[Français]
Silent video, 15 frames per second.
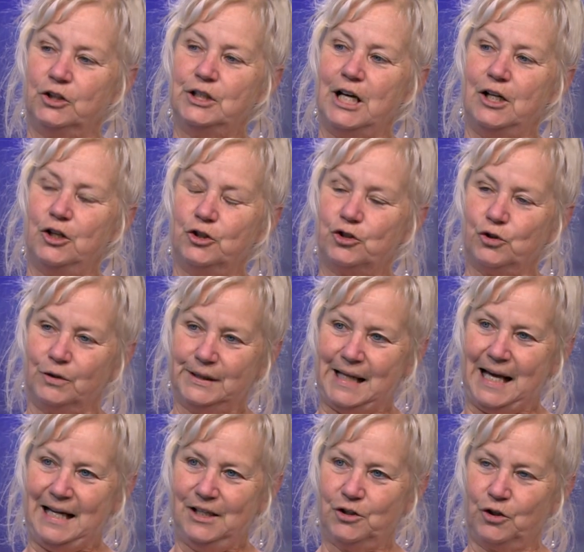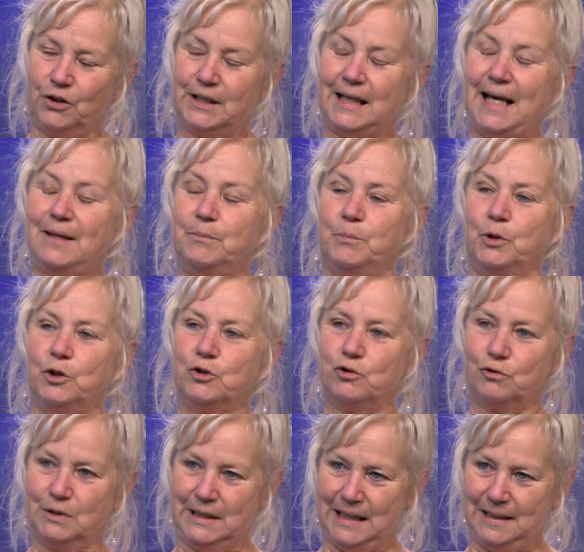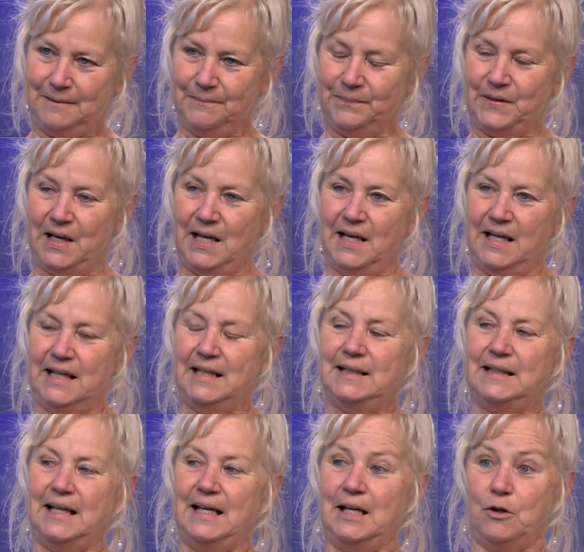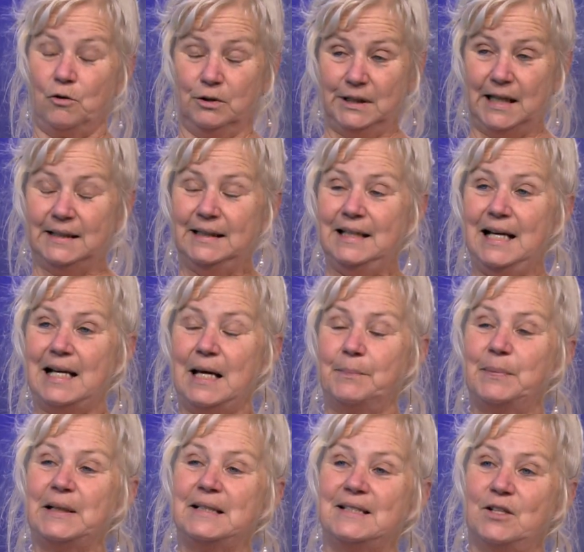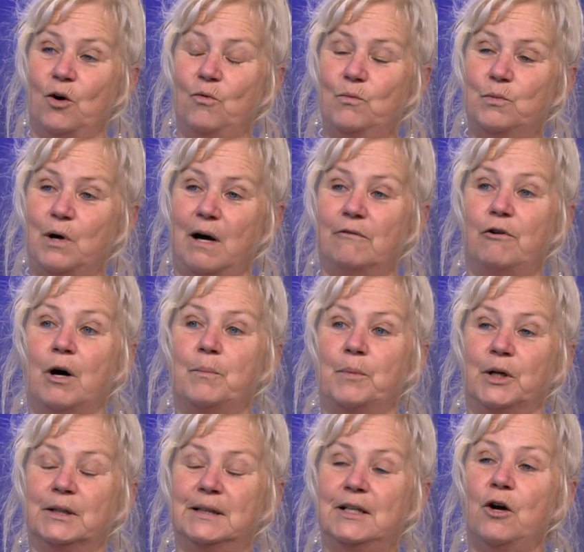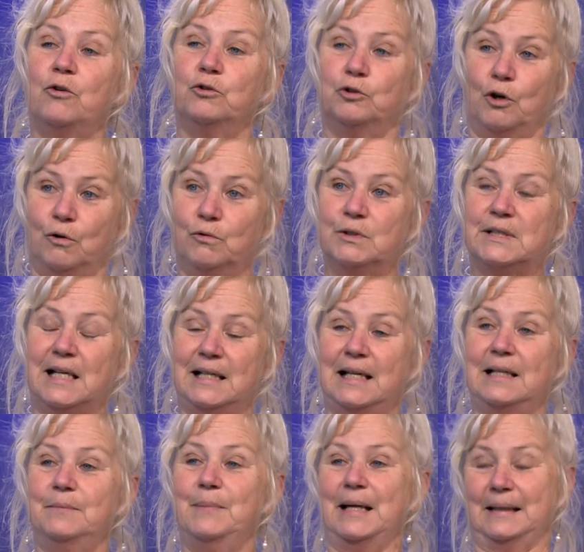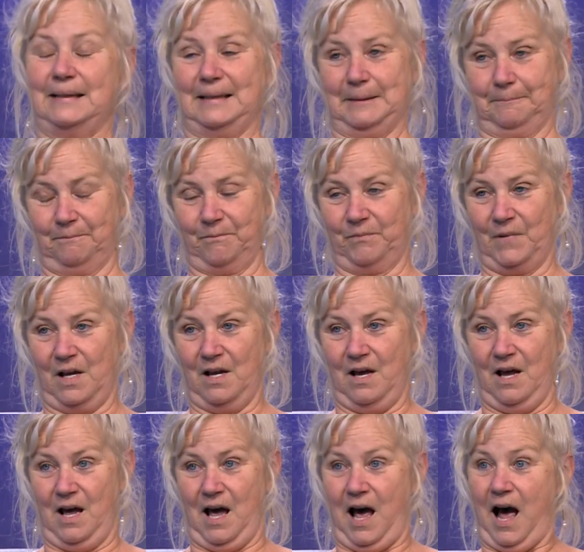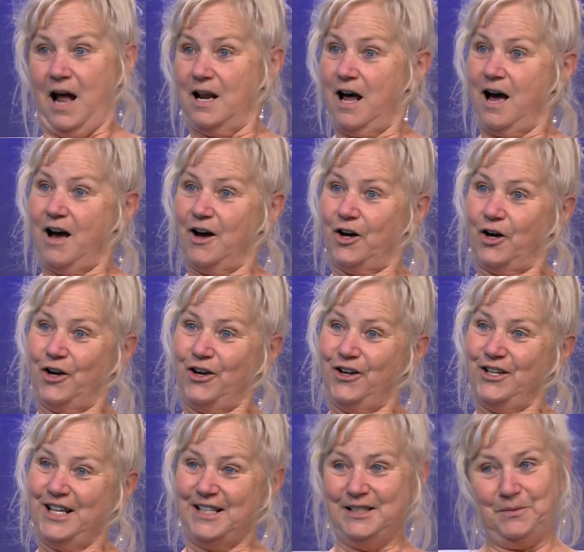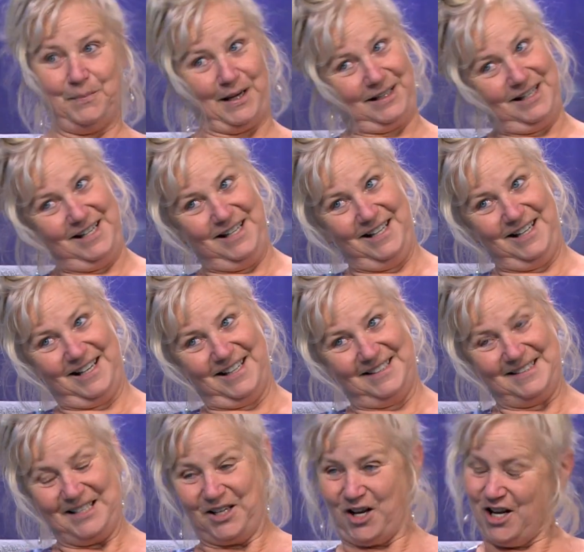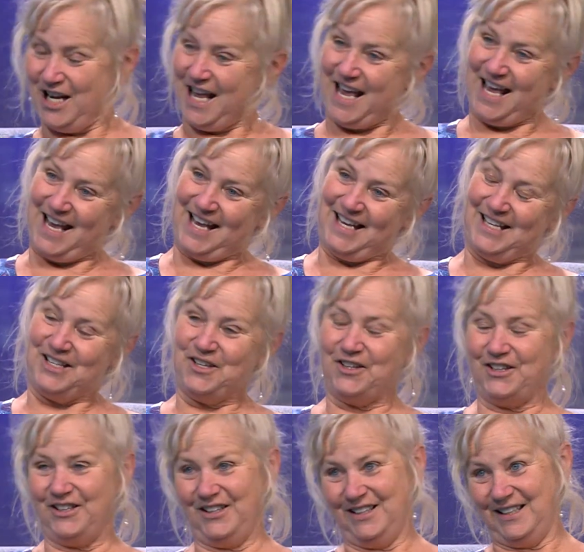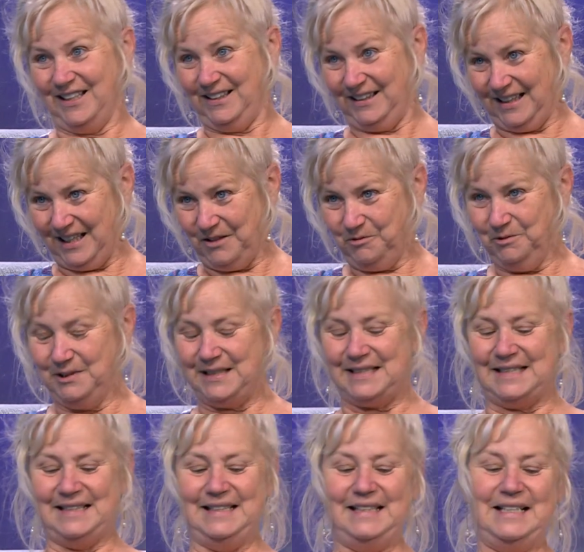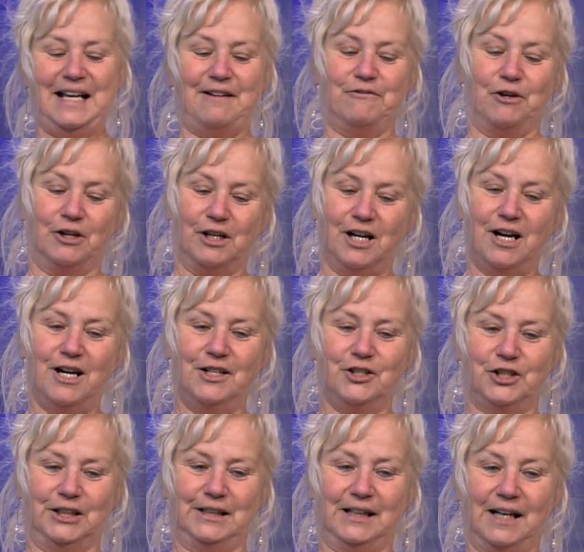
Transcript: dans le journal que quatre Portugais étaient condamnés à la prison pour avoir porté un toast à la liberté. Alors, euh, il en a parlé à ses collègues euh, qui étaient aussi avocats, etc.